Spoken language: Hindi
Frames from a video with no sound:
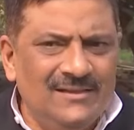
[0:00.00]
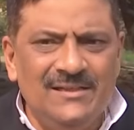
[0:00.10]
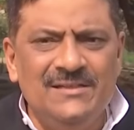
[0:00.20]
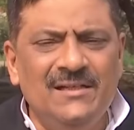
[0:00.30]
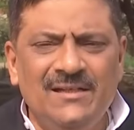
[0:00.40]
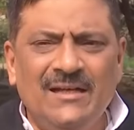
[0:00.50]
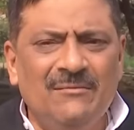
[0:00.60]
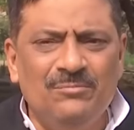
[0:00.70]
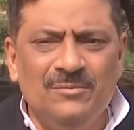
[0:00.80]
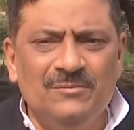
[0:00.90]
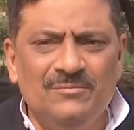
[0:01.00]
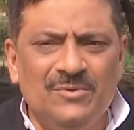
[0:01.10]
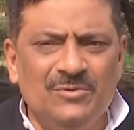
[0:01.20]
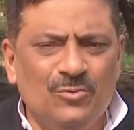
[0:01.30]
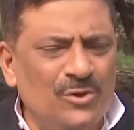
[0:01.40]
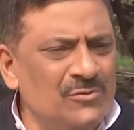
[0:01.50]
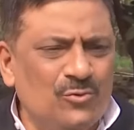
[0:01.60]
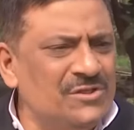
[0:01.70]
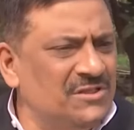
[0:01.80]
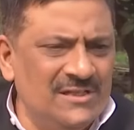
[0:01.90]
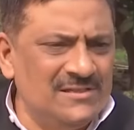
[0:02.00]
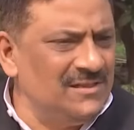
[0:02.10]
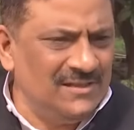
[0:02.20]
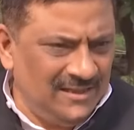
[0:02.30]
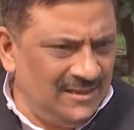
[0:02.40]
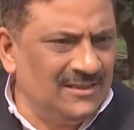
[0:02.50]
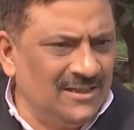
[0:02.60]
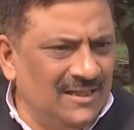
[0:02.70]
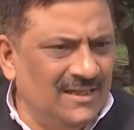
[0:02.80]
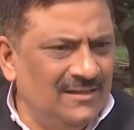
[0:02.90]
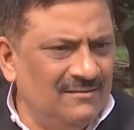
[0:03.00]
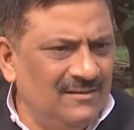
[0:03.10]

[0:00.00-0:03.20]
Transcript: तो इसीलिए कोई इनको सीरियसली नहीं लेता है